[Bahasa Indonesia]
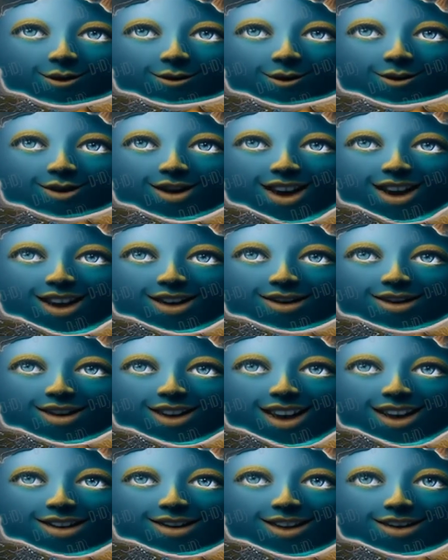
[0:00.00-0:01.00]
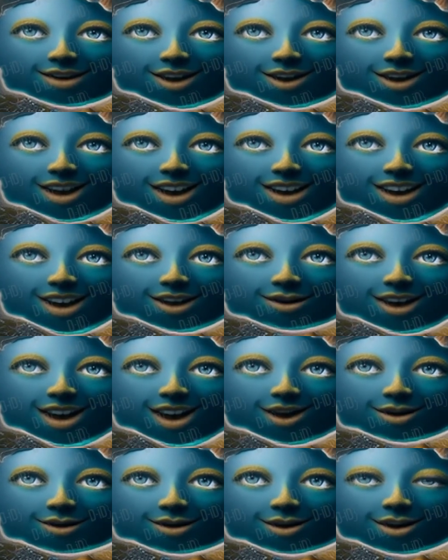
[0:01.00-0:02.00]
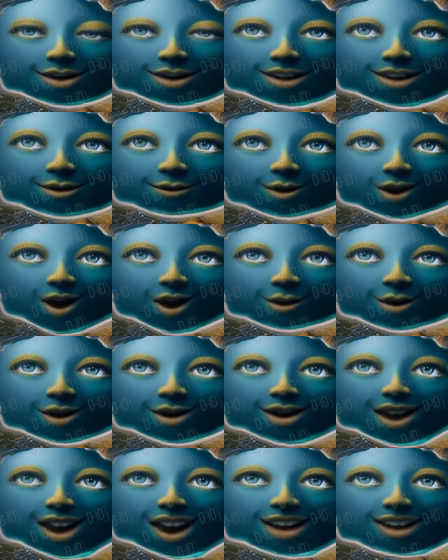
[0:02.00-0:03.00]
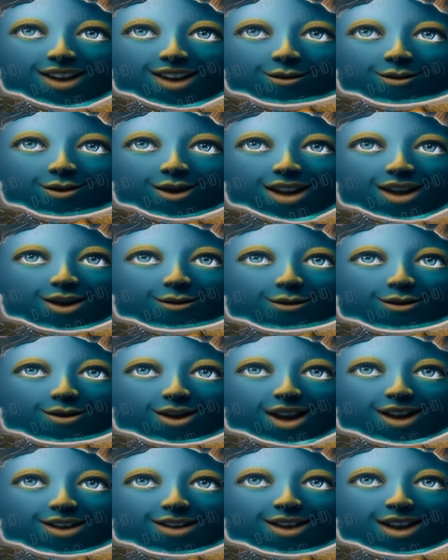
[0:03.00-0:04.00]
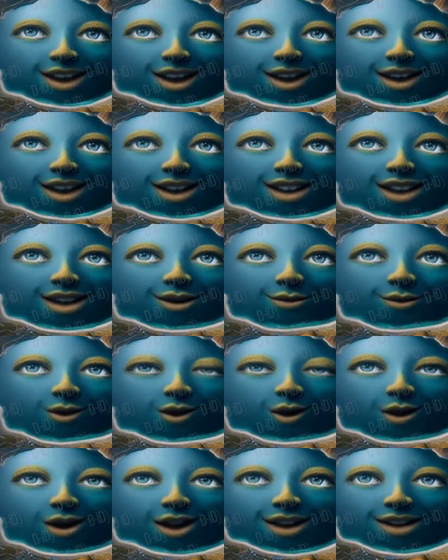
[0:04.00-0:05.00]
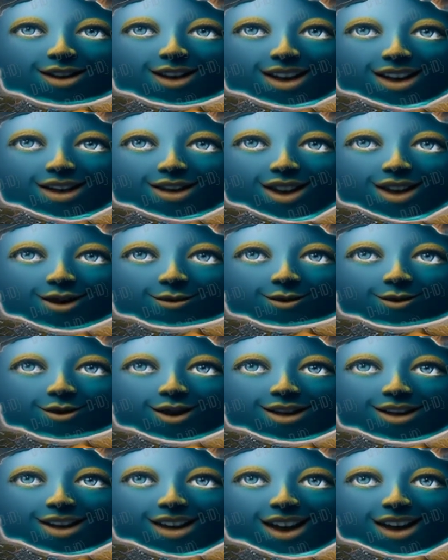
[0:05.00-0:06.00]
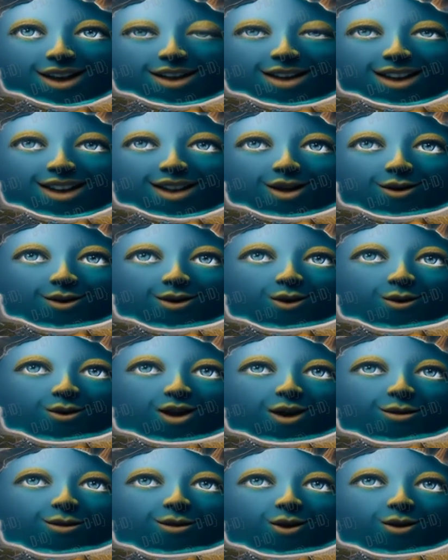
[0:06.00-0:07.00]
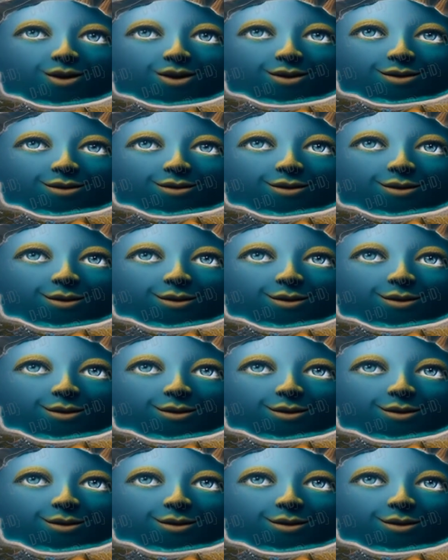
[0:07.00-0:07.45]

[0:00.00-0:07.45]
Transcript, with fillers: Kemudian jika sang naga datang, semua warga harus menyelamatkan diri ke dalam gua di kaki bukit yang ada di ujung kampung.